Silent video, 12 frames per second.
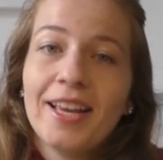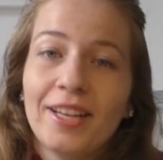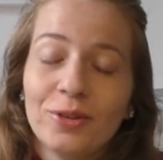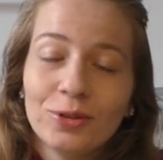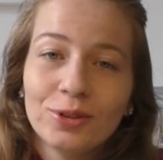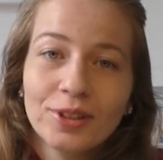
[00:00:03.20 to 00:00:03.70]

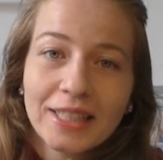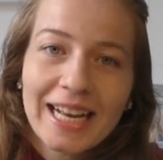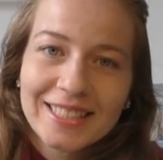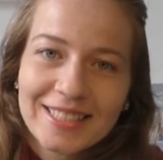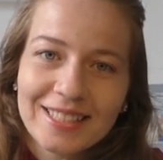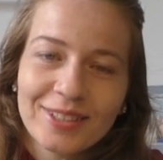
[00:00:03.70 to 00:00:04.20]
Hi und
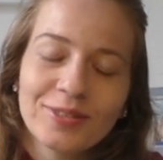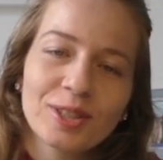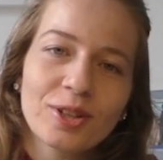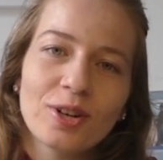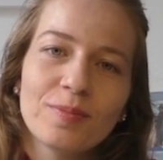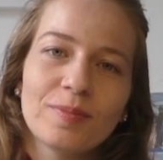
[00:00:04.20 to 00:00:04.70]
herzlich
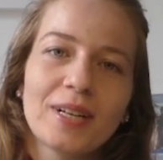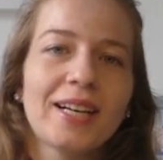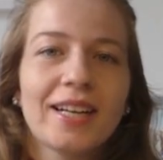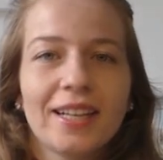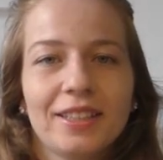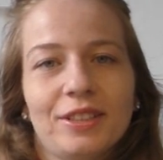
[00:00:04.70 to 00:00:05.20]
willkommen
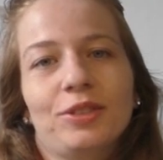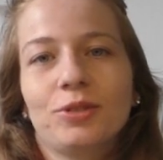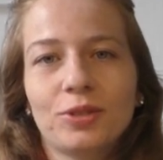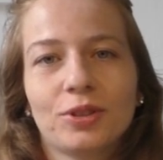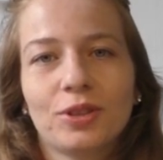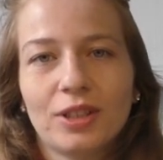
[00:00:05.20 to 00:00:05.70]
bei Reiter
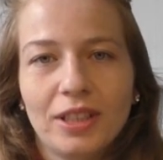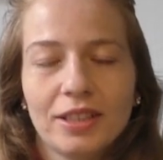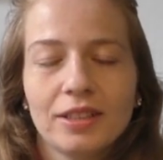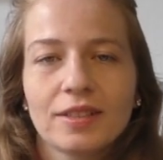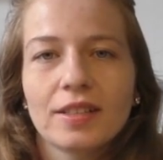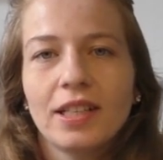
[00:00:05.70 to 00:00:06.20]

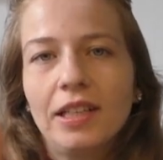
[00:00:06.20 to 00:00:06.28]
Tutorials.